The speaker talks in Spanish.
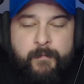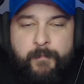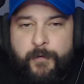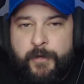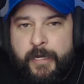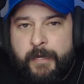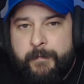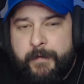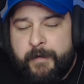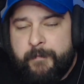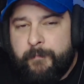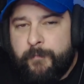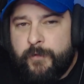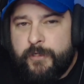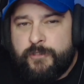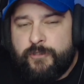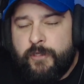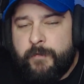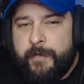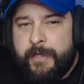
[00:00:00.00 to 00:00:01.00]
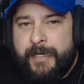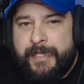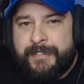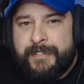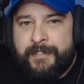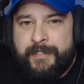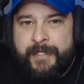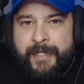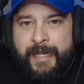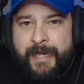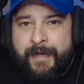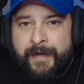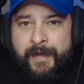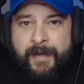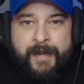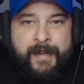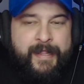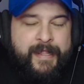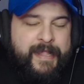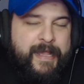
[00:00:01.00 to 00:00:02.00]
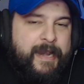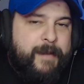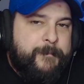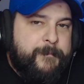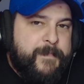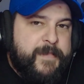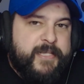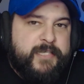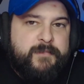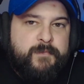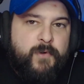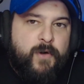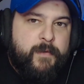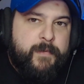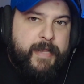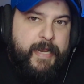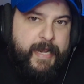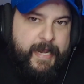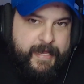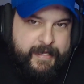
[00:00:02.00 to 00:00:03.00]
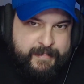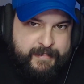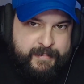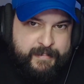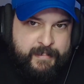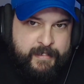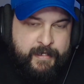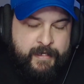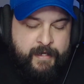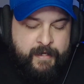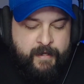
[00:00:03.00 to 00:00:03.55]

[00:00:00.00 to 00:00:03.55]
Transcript: por haber puesto a Avilés a tirar que al mismo Avilés.